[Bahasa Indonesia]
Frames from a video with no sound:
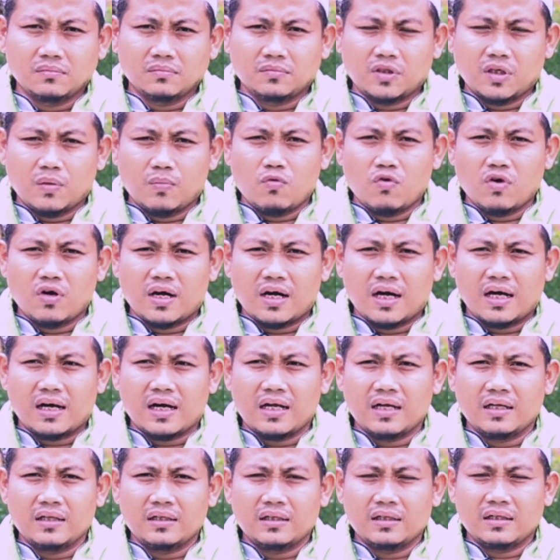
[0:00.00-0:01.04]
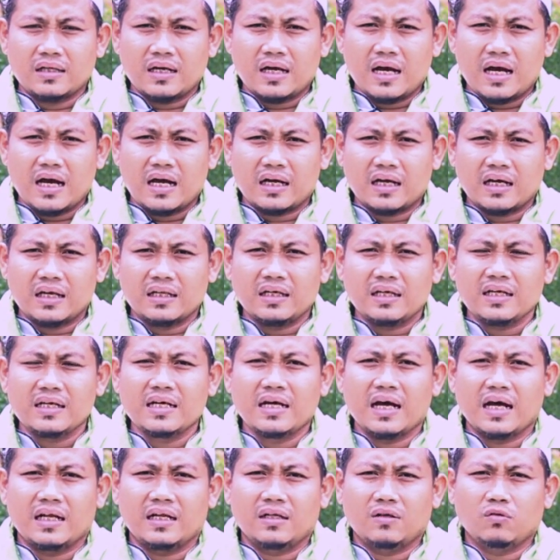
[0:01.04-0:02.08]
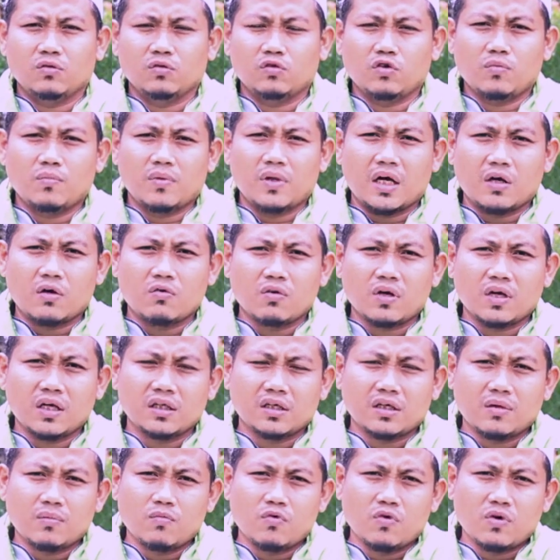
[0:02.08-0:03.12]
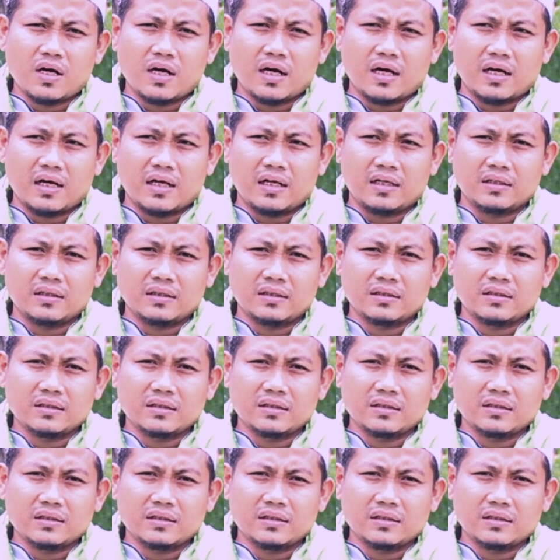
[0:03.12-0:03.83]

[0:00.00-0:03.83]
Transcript: kemungkaran akan enggan untuk melakukan kemungkaran